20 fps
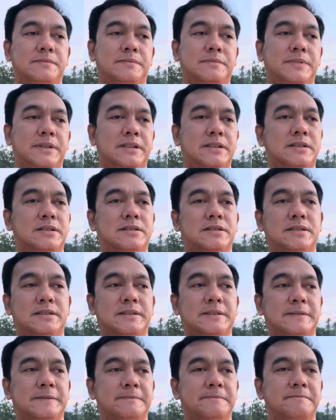
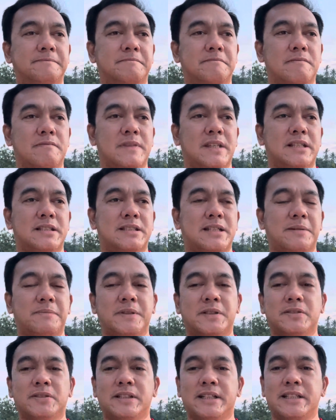pero sabi
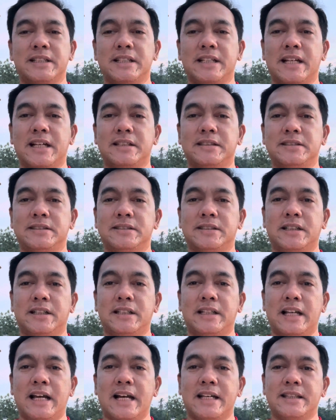ko kanina no
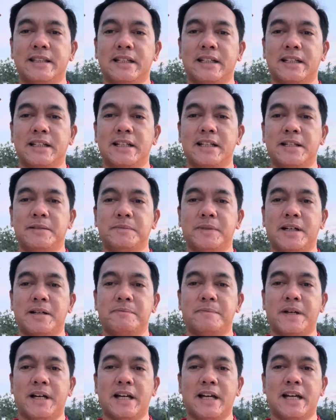ang lahat ng kanilang mga
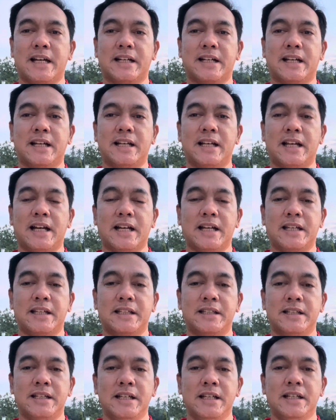pangaral ay
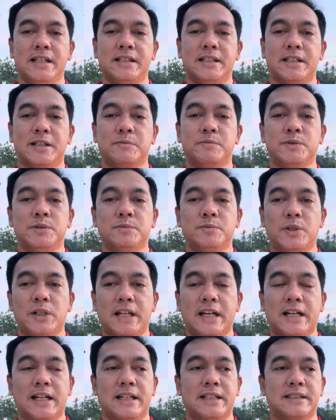
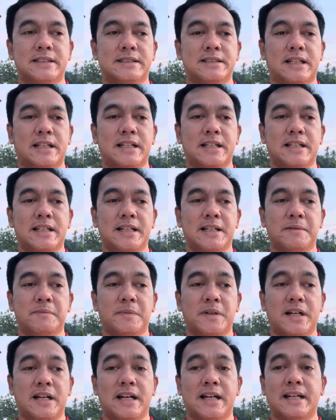nagmumula sa kanilang
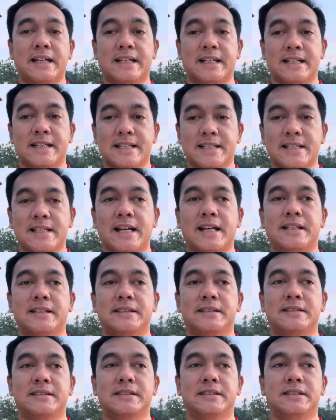mga karanasan
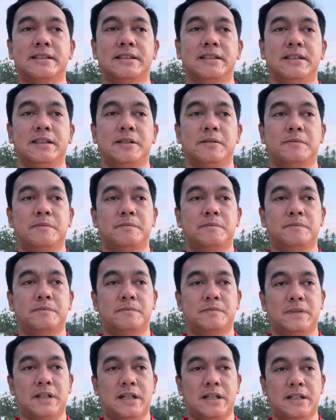
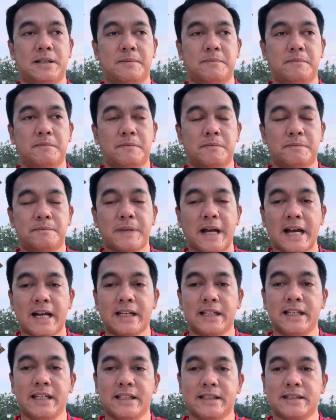um,
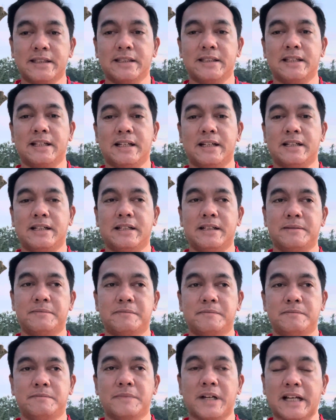pangit
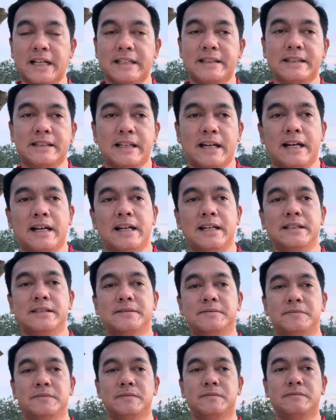maganda
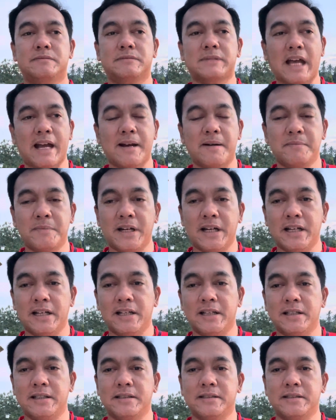tama